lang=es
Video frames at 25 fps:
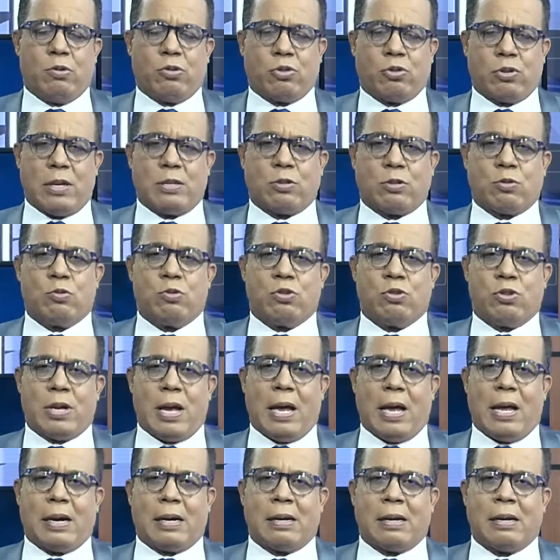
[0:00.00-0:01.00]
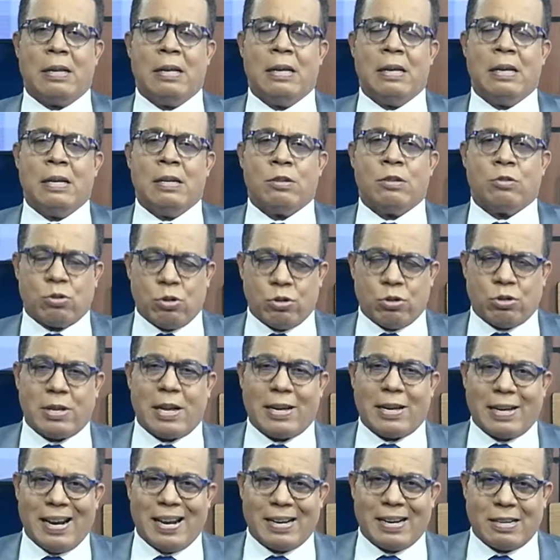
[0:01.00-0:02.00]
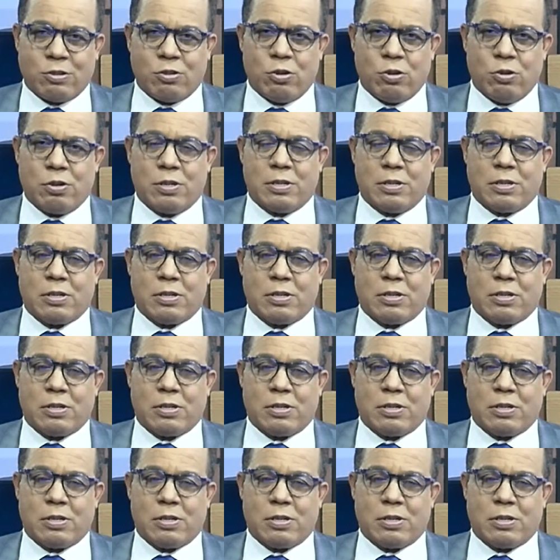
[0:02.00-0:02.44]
a escuchar sus declaraciones.